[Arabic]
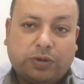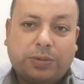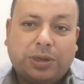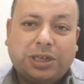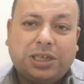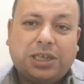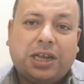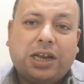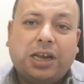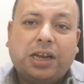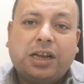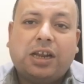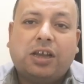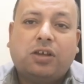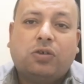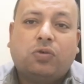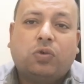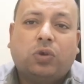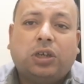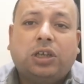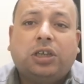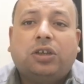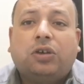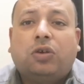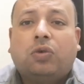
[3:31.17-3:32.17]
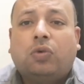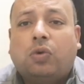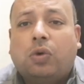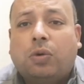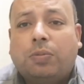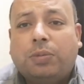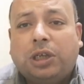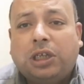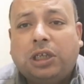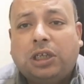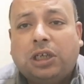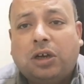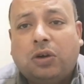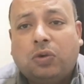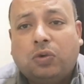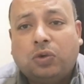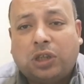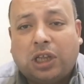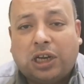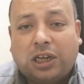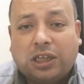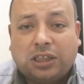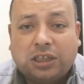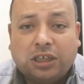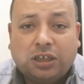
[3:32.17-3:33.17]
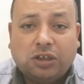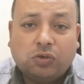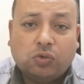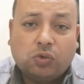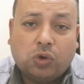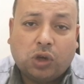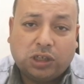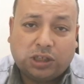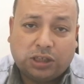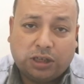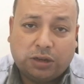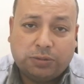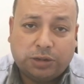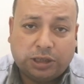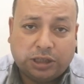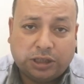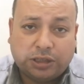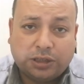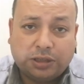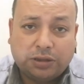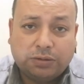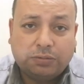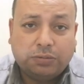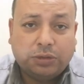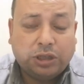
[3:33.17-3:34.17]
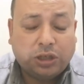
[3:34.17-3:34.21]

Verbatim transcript: فمثلا هيقول لي هو 130 وات تبريد